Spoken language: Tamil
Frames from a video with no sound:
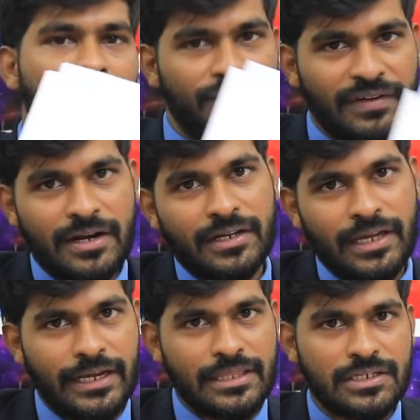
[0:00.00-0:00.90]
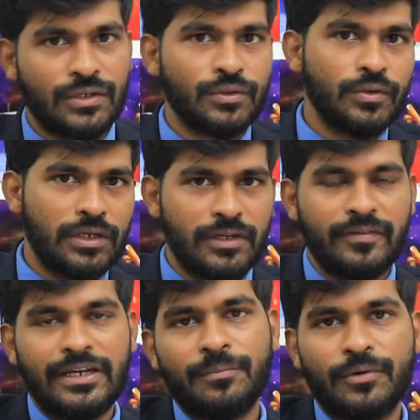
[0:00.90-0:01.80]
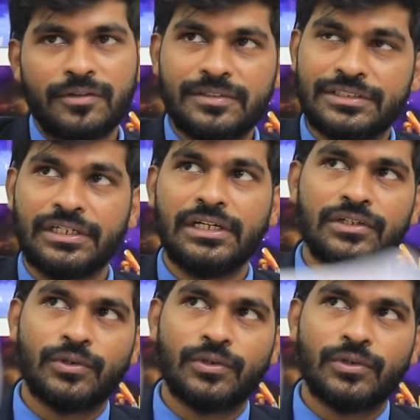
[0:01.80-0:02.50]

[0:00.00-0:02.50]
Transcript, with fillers: லெஃப்ட் ஹேண்டருக்கு அகேன்ஸ்டாக கூகுளியை வெளியே போட வச்சு